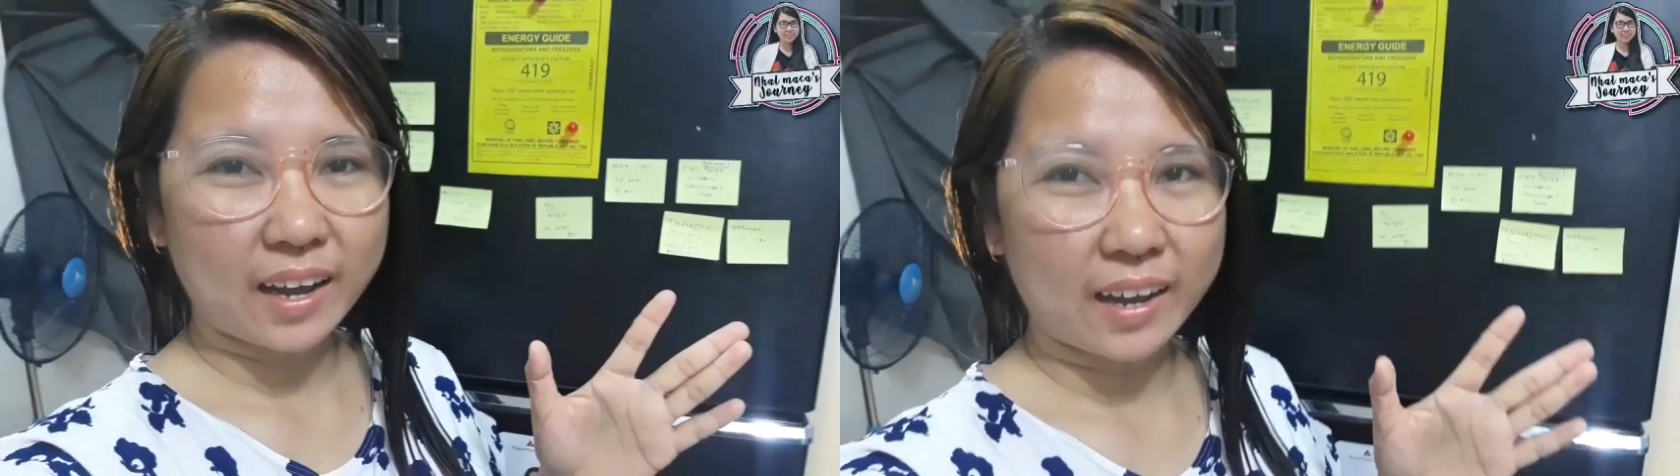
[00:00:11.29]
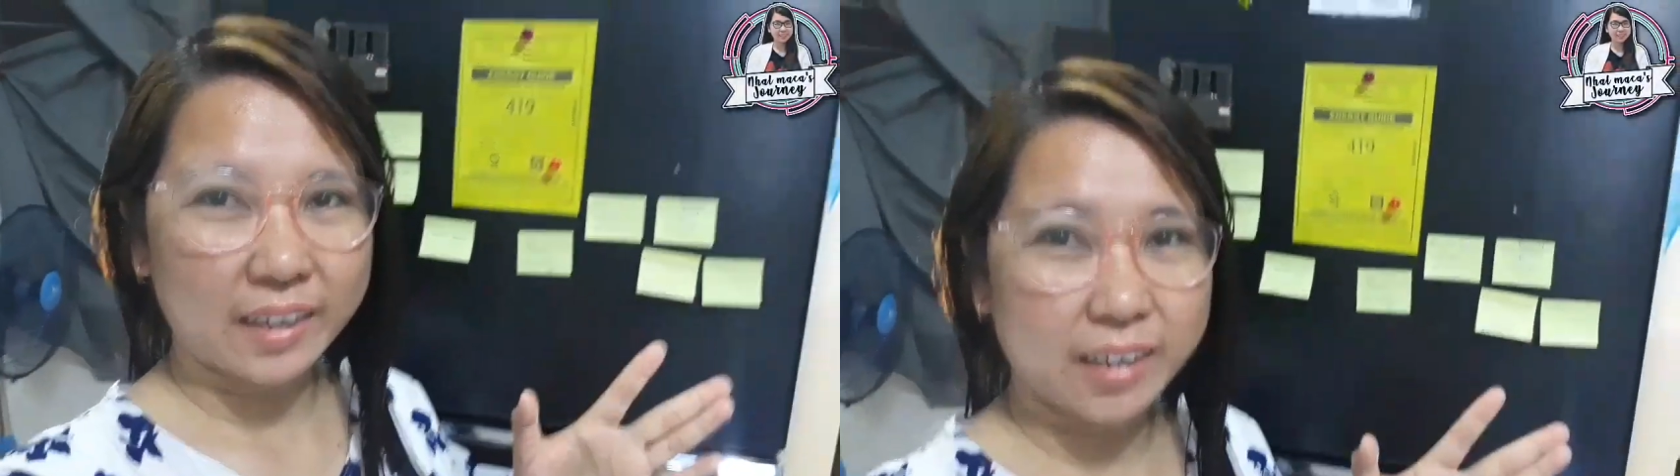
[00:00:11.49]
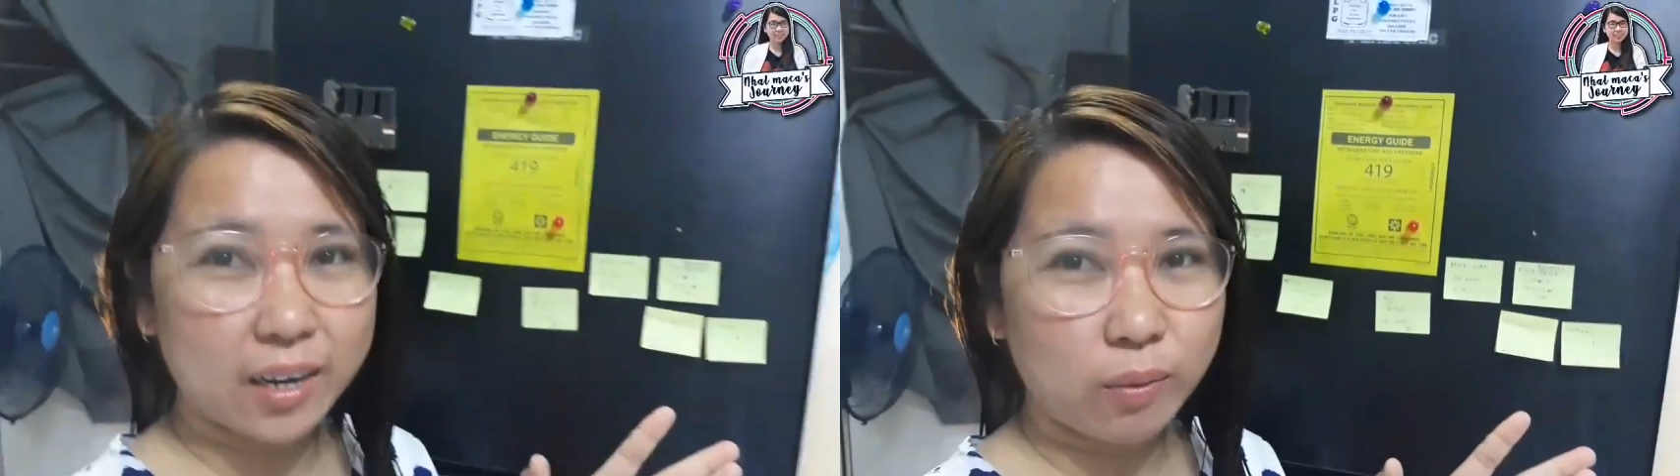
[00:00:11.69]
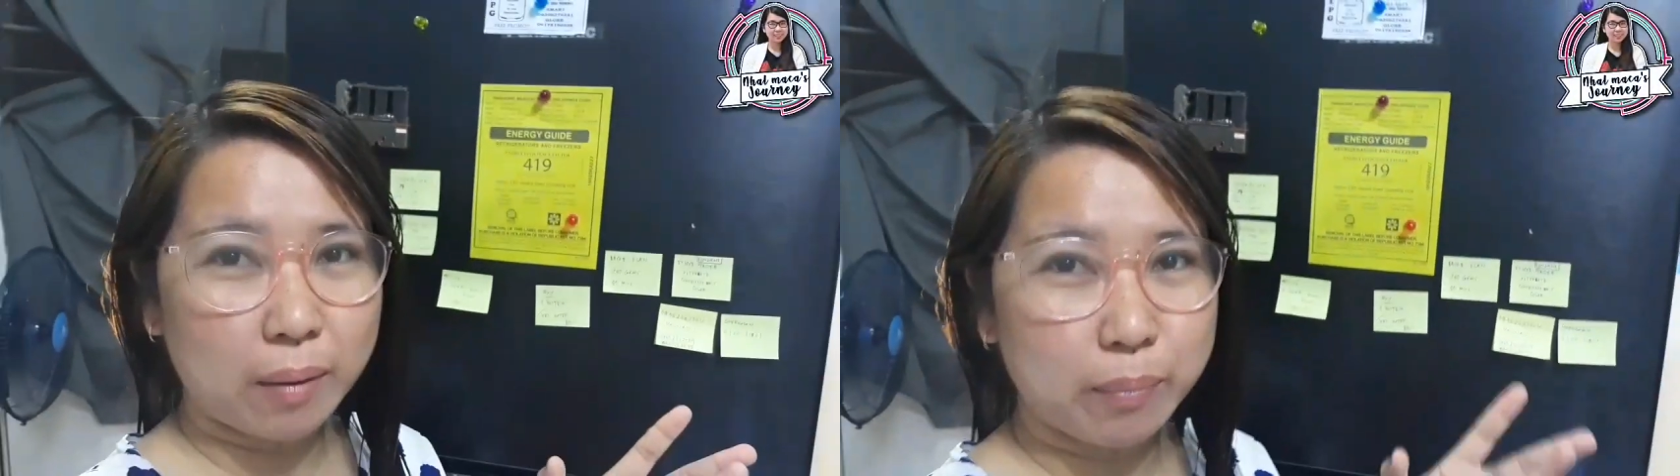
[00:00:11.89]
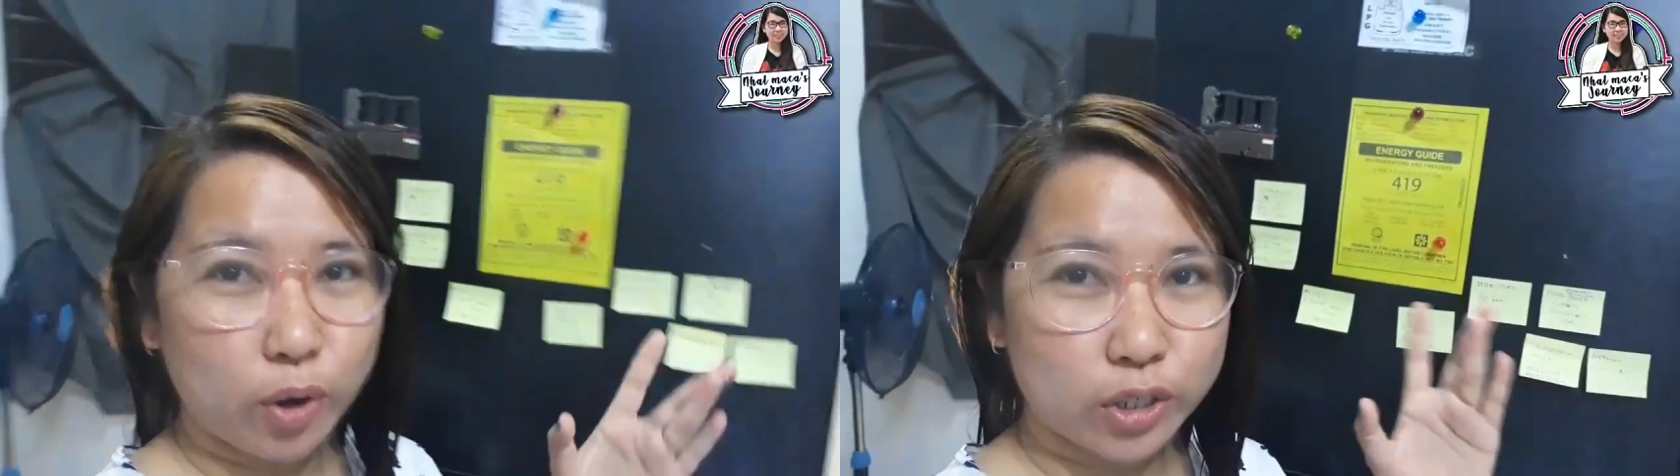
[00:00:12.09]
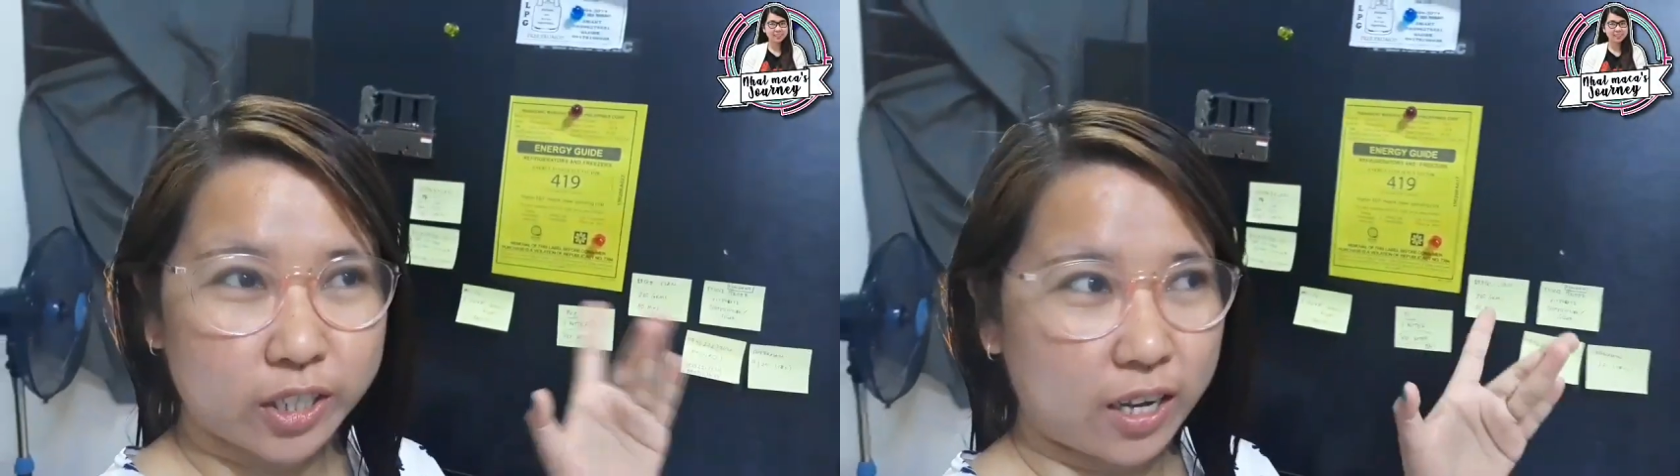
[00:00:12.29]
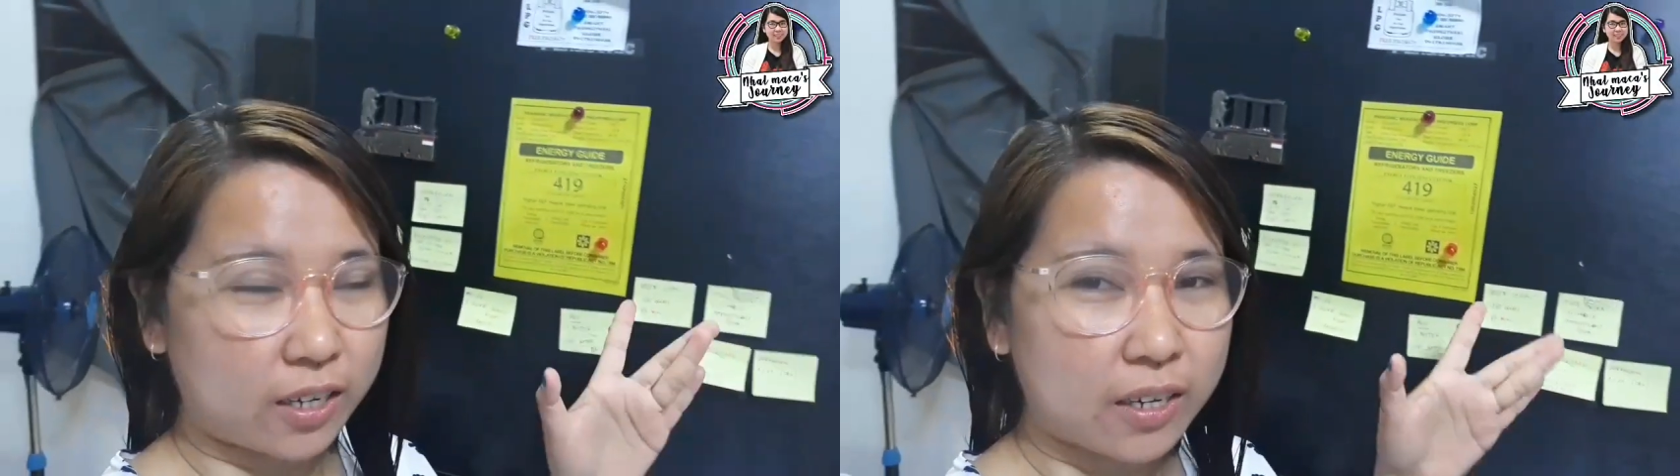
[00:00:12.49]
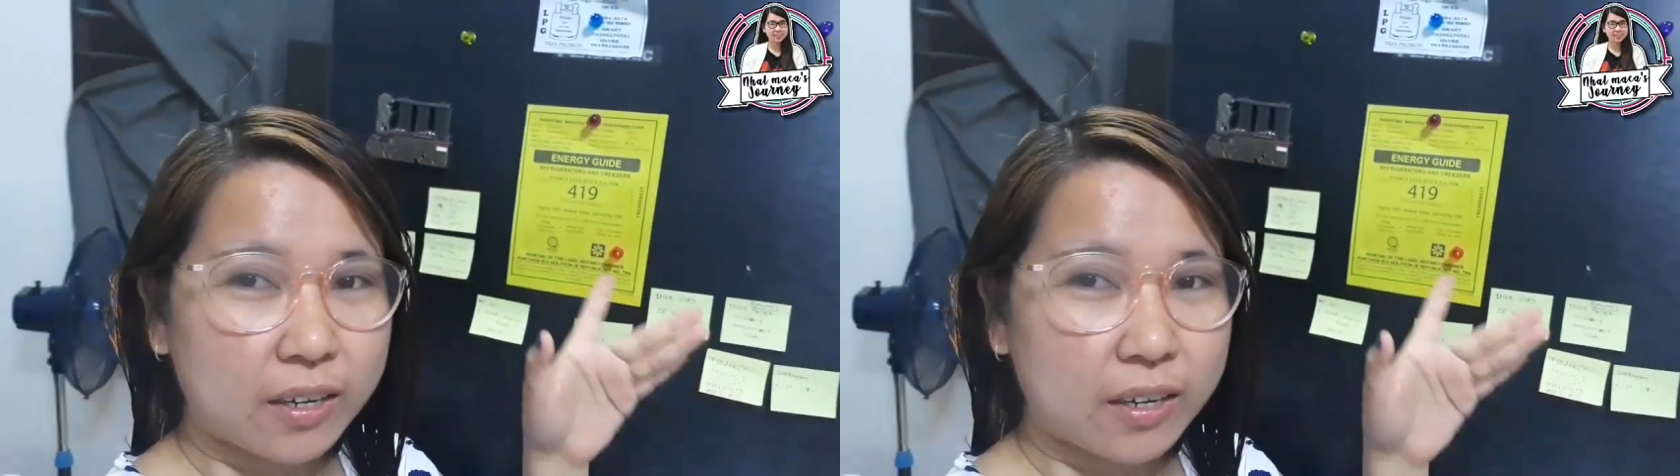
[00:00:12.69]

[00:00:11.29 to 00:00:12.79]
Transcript: ay gagawa po ako ng